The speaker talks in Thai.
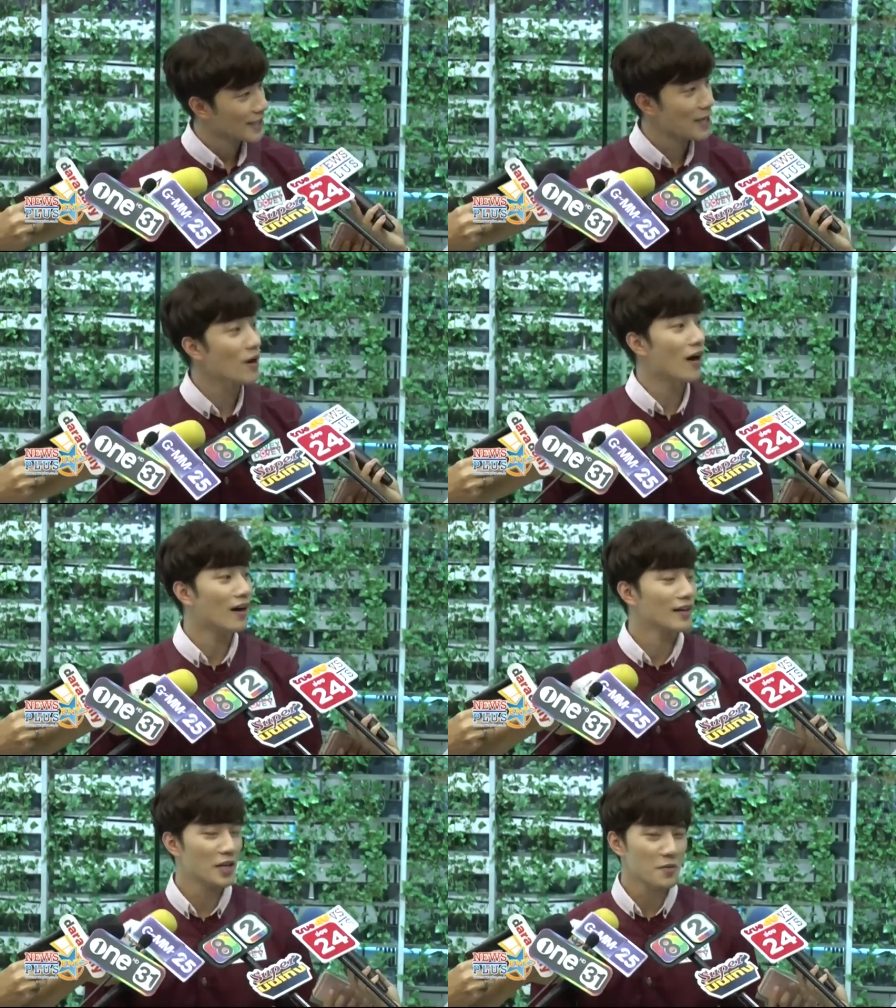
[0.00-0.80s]
กิฟต์อ๋อ
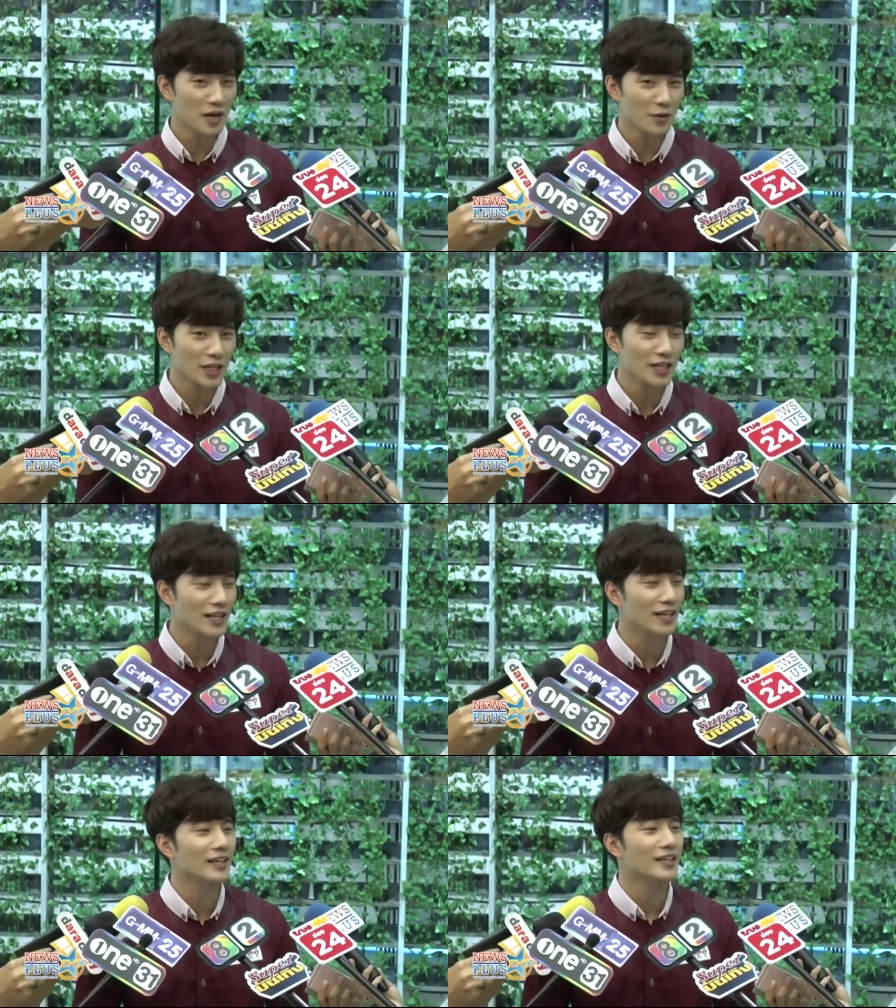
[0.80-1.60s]
กิฟต์เขายิน
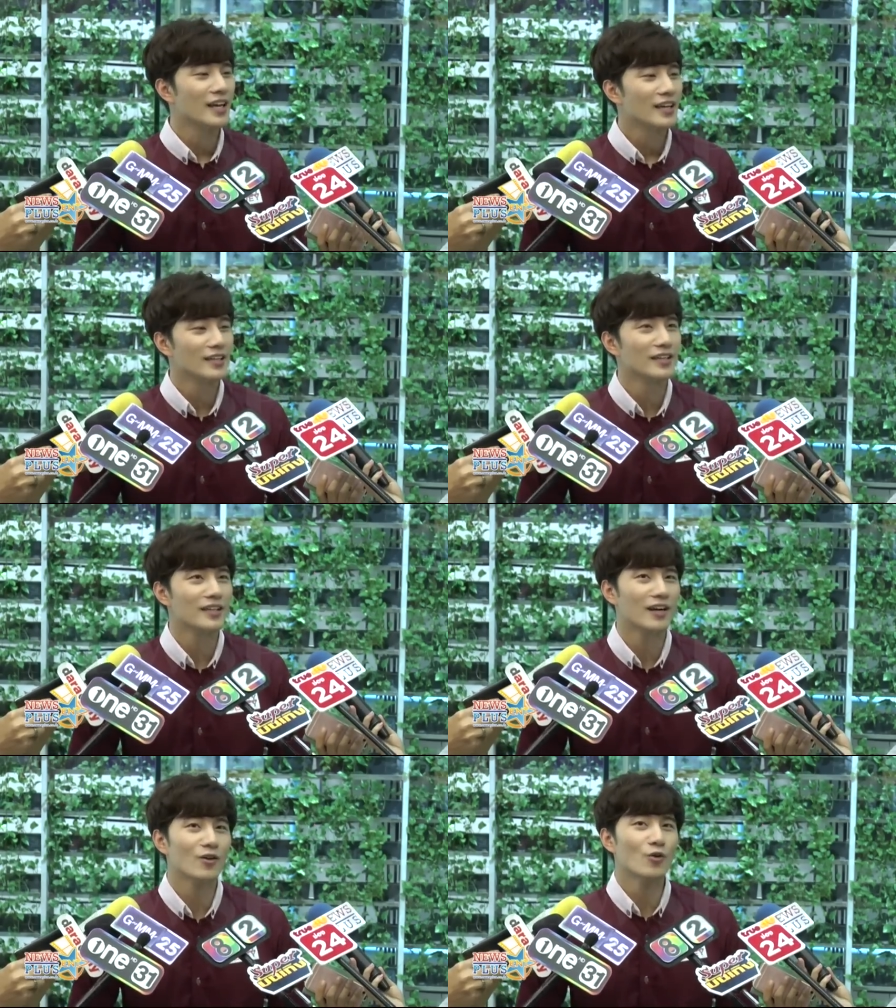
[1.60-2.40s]
ดี คือ
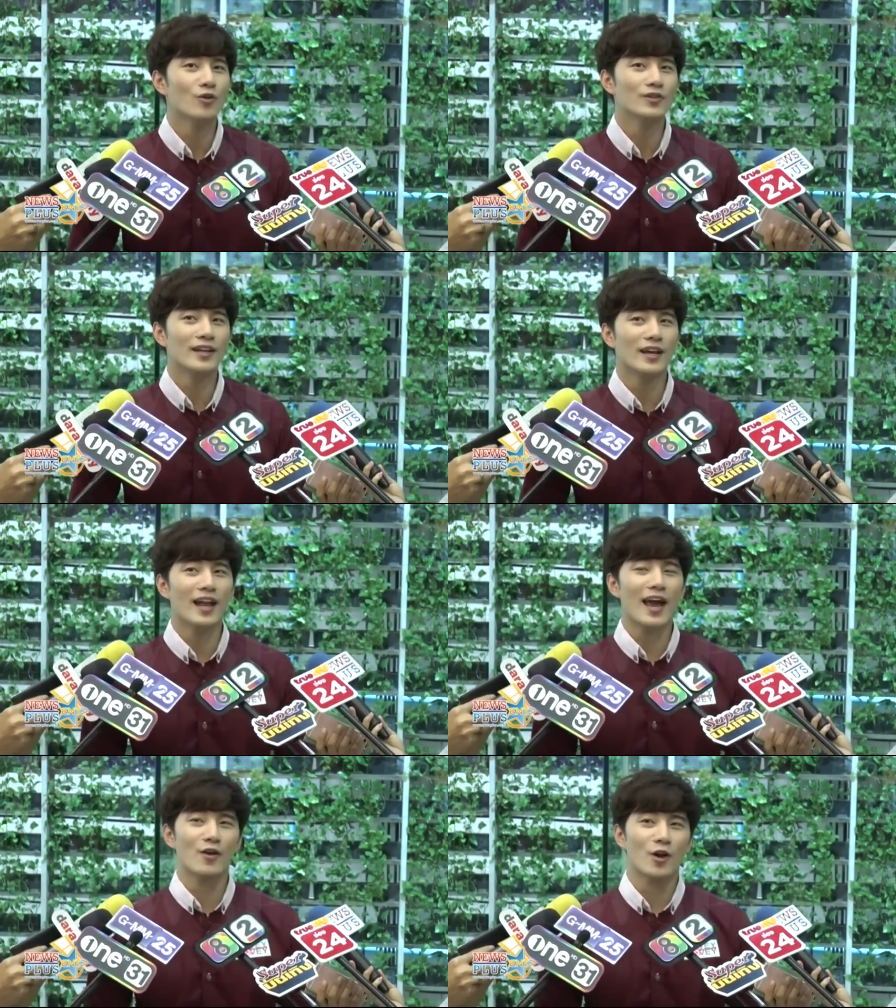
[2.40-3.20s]
เขารู้ตั้งแต่
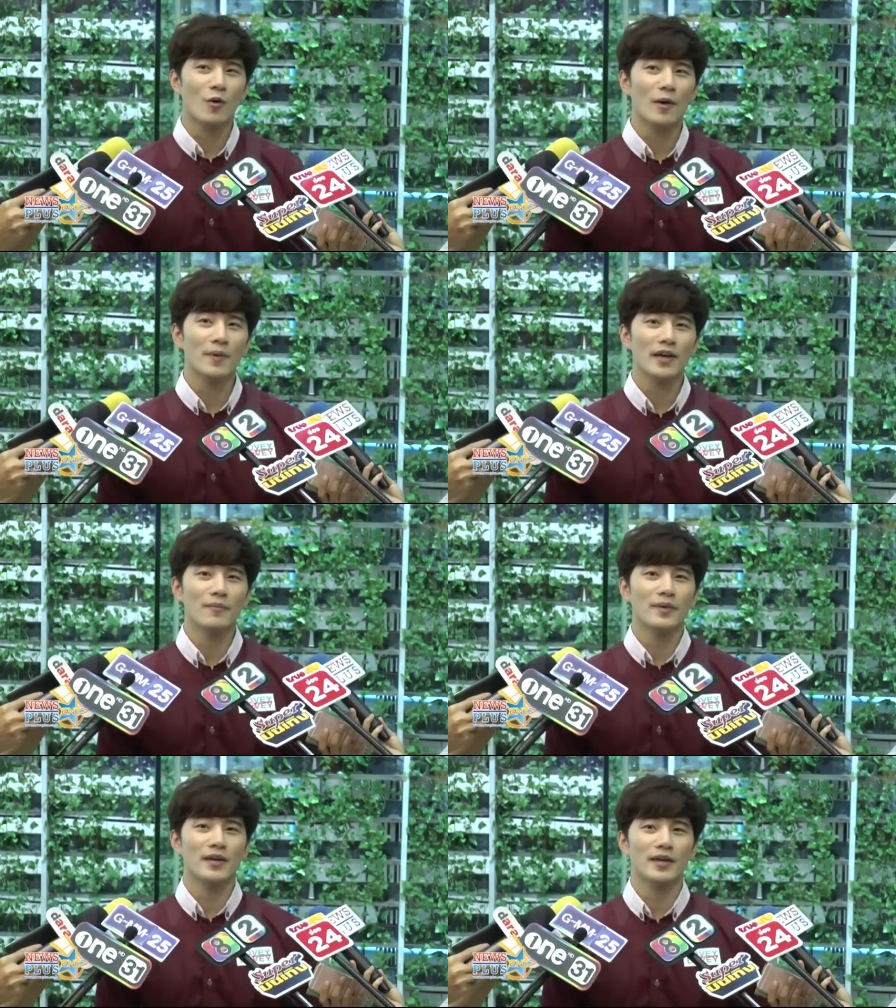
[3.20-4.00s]
แรกอยู่แล้วว่าบี้
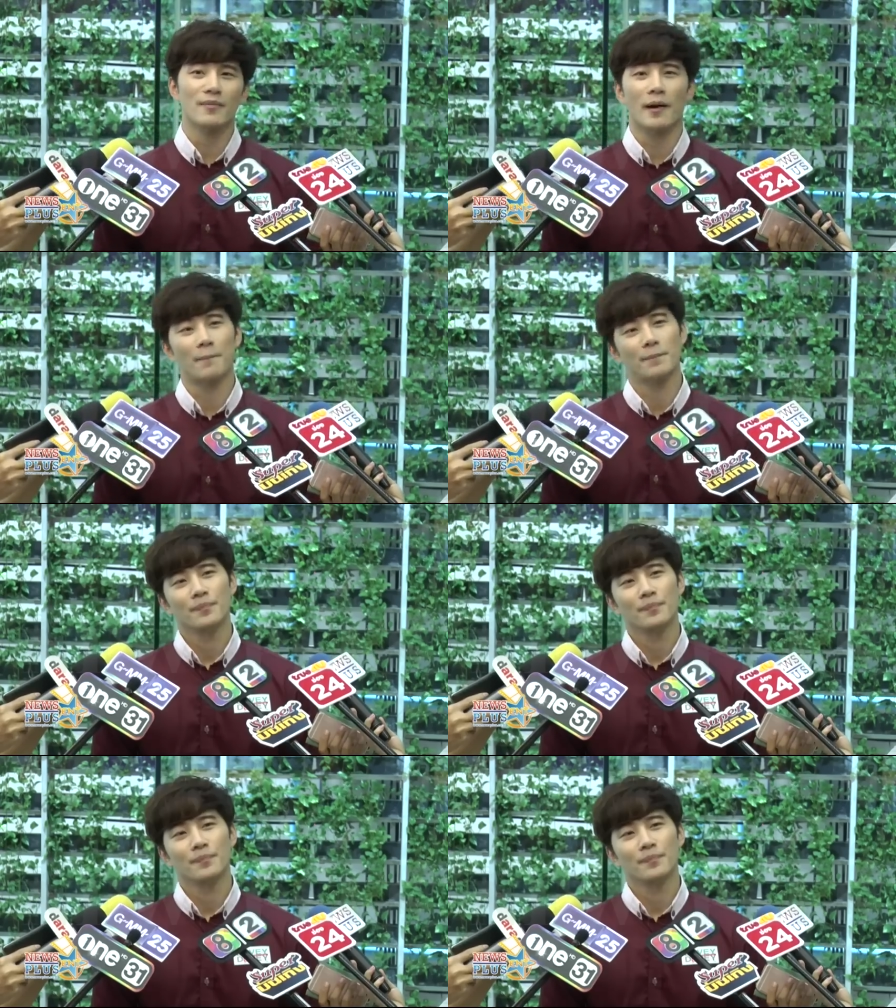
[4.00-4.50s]
มีแบบ